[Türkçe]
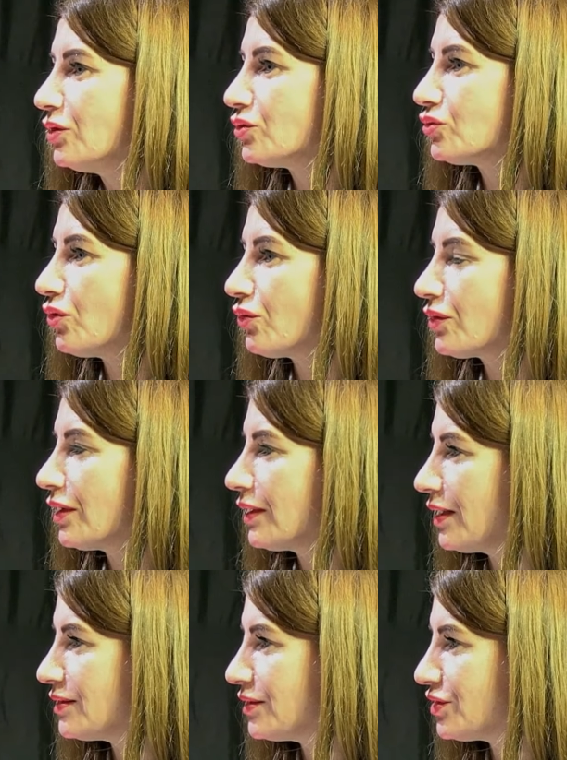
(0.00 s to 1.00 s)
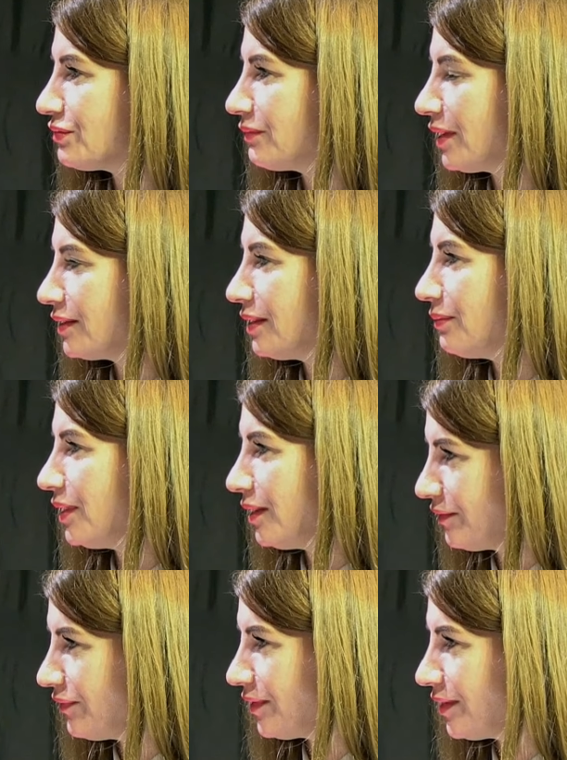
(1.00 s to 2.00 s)
son genel seçimlerde
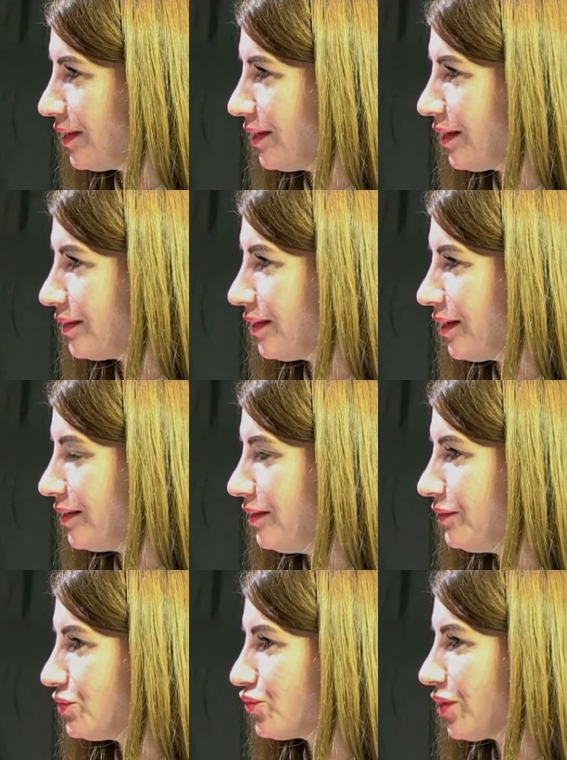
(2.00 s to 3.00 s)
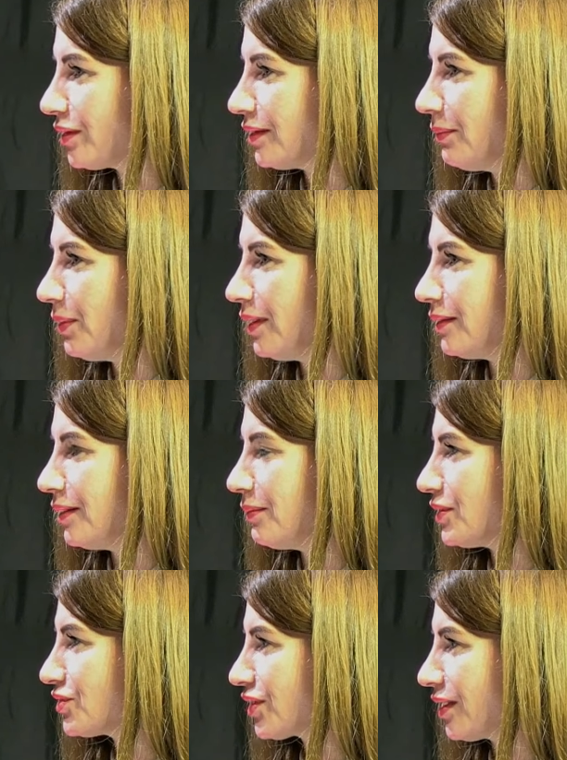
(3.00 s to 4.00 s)
milletvekili adaylığı ve şu anda belediye
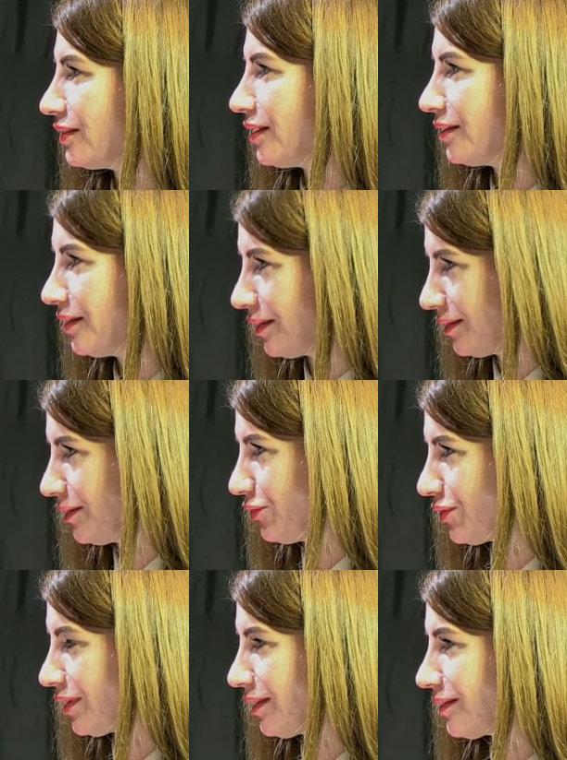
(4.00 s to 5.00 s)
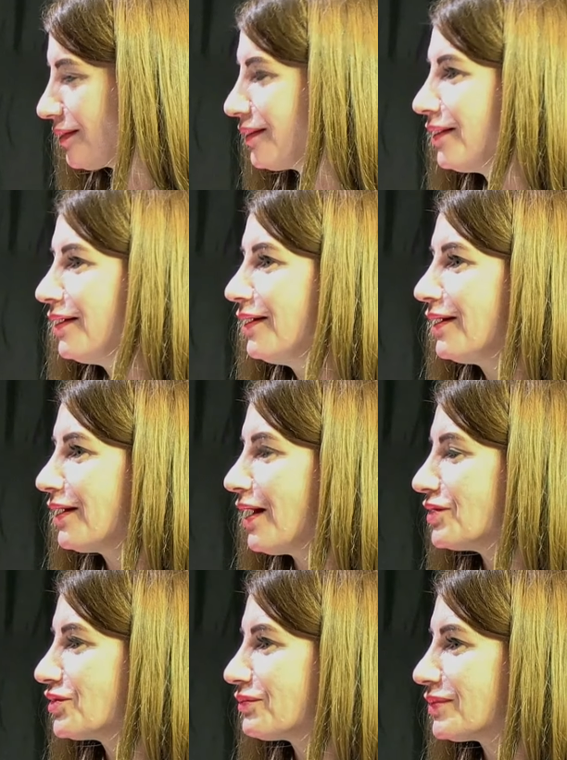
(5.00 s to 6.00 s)
başkan aday adayı olarak evet.
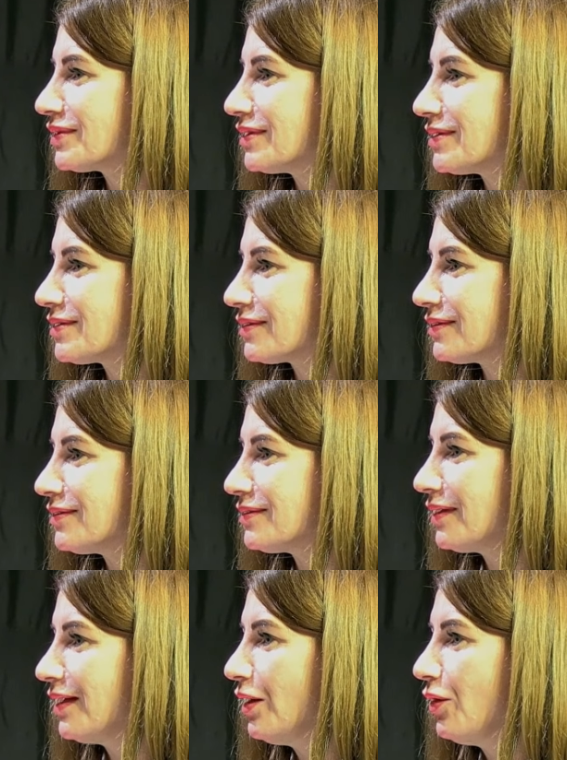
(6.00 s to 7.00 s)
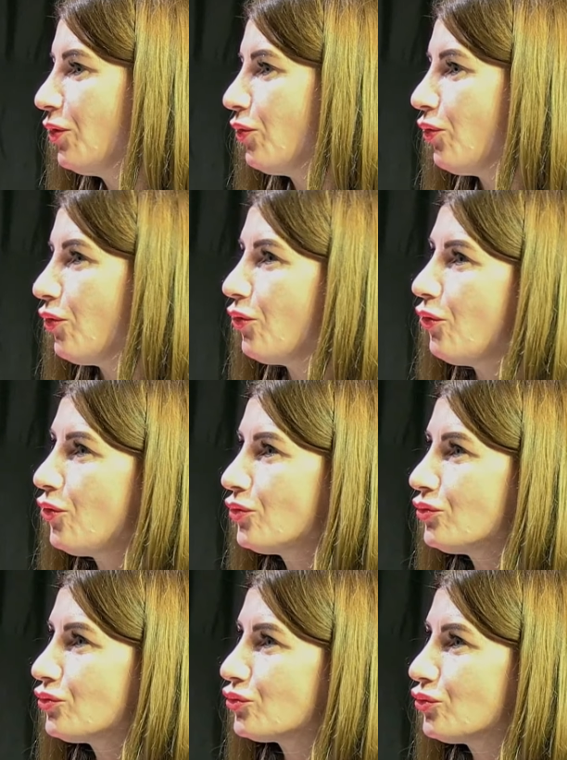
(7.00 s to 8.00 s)
karşımızdasınız. Evet. O
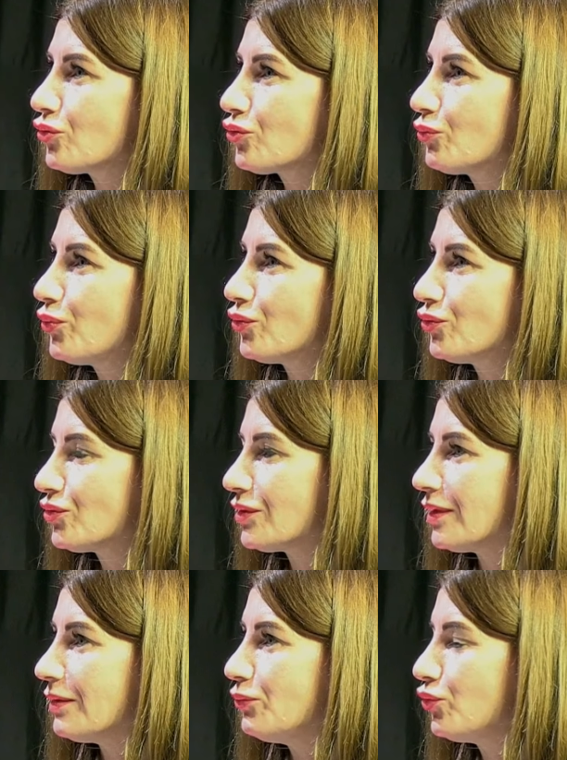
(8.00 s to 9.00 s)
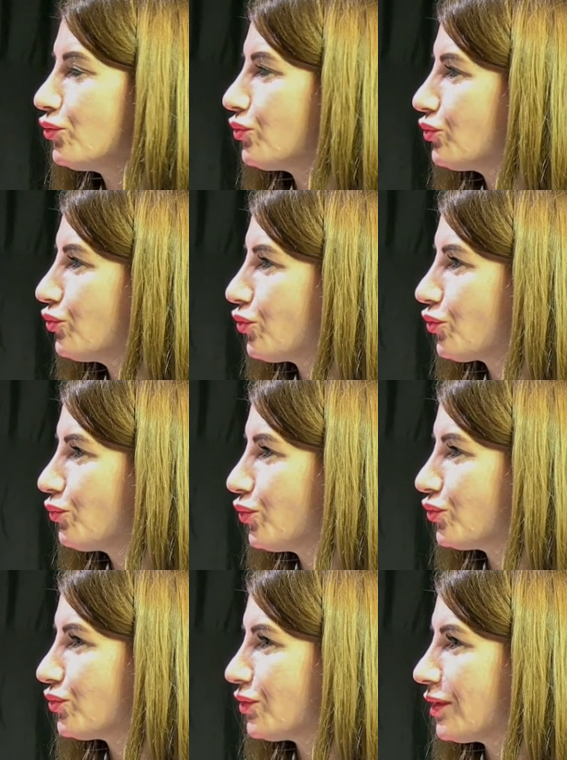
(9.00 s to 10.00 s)
günkü Doruk Bulut'la bugünkü Doruk
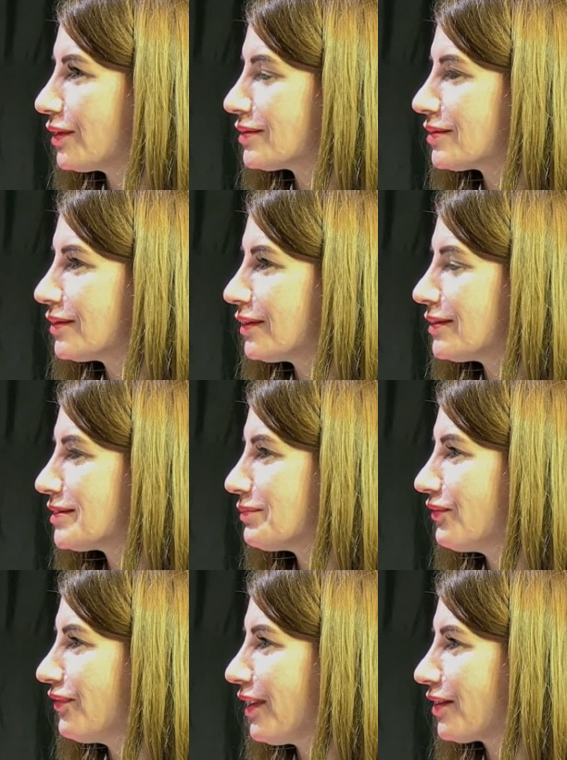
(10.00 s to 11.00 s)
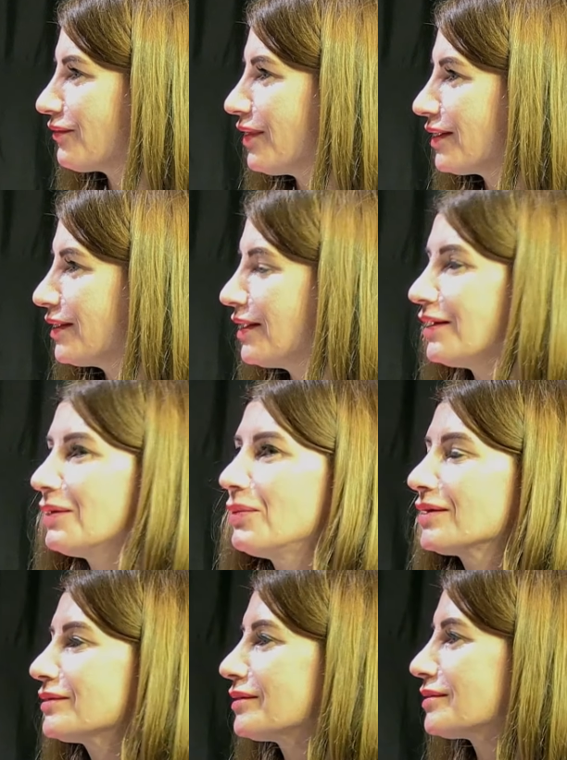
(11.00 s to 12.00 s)
Bulut arasında nasıl bir fark var? Geriye
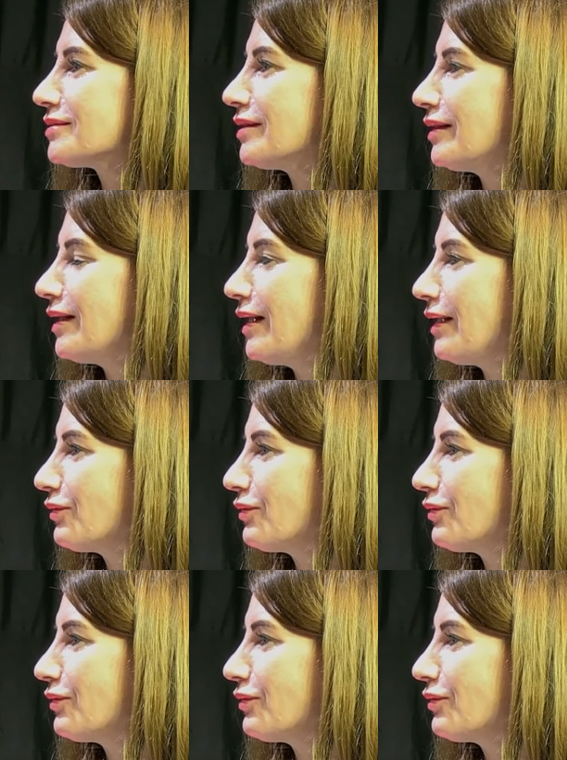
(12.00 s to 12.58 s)
baktığınızda neler